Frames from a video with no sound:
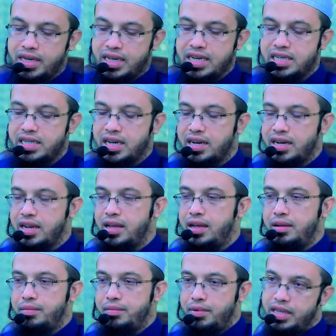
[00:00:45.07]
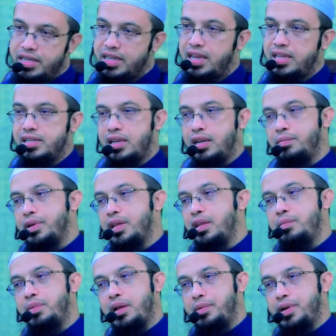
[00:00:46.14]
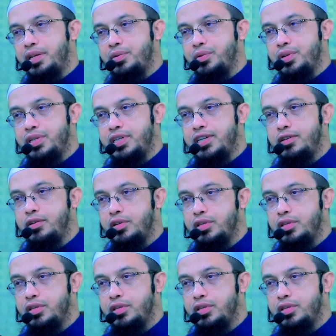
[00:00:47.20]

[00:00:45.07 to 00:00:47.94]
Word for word: খ্রিস্টানরা ঈসা আলাহ সাল্লামকে নিয়ে বাড়াবাড়ি করেছে